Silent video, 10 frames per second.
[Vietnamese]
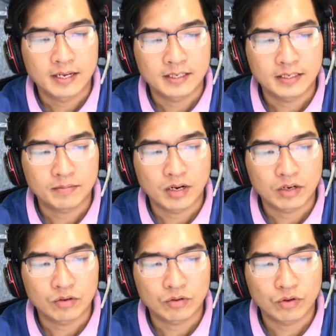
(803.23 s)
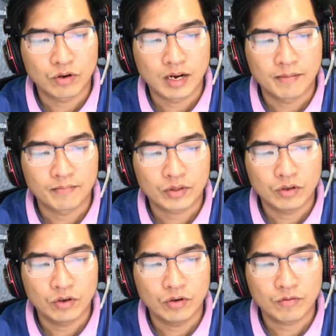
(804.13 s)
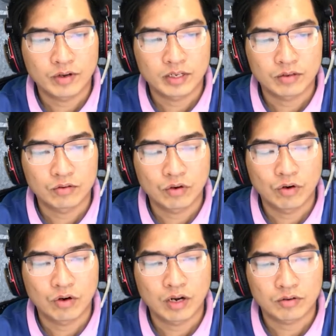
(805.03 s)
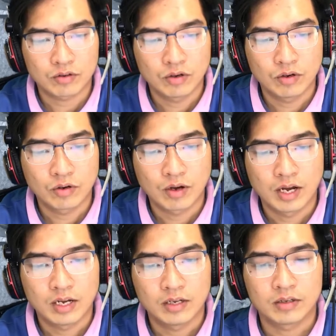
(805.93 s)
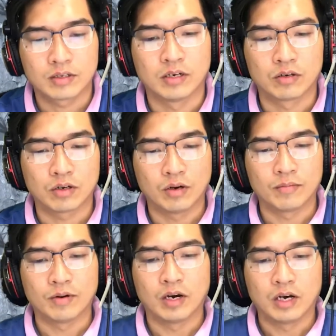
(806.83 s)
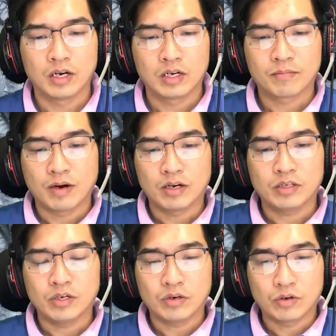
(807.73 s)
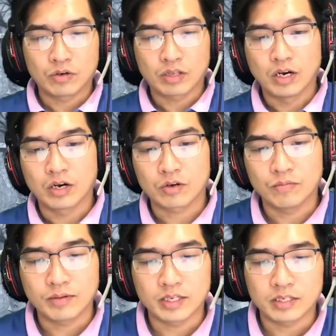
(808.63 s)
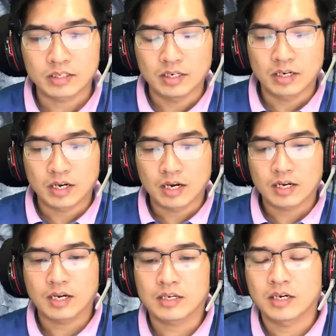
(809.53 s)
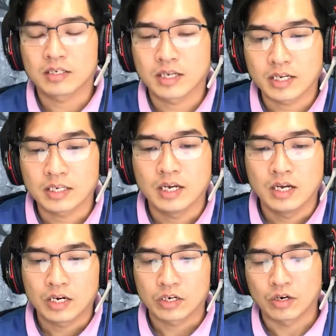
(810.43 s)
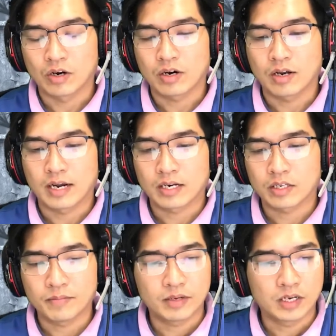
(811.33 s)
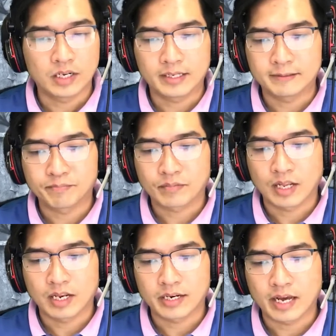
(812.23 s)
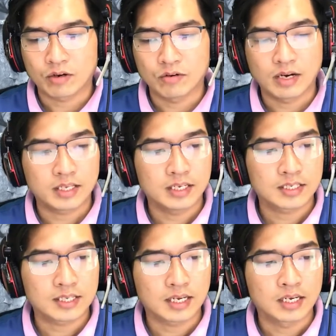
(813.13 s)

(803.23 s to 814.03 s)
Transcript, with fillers: Nghĩ đến con chó khổng lồ như là con bê của nhà ông Pi thì Bảo bất giác vỗ vai của Báo mà hỏi: Ê anh Báo này, con chó nhà anh trông to vậy mà lại chết thì phí quá, con thịt không?